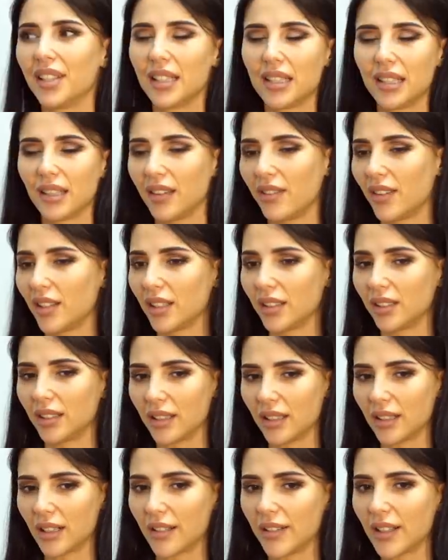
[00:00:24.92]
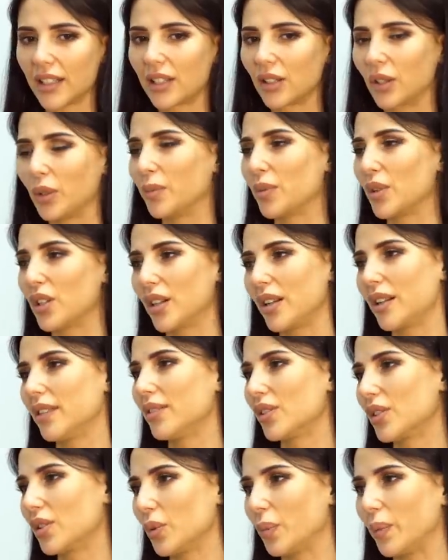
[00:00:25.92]
Я ненавидела тренироваться, но обожала
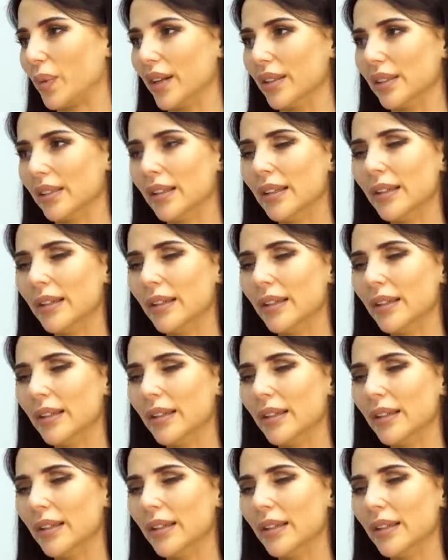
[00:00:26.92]
выступать.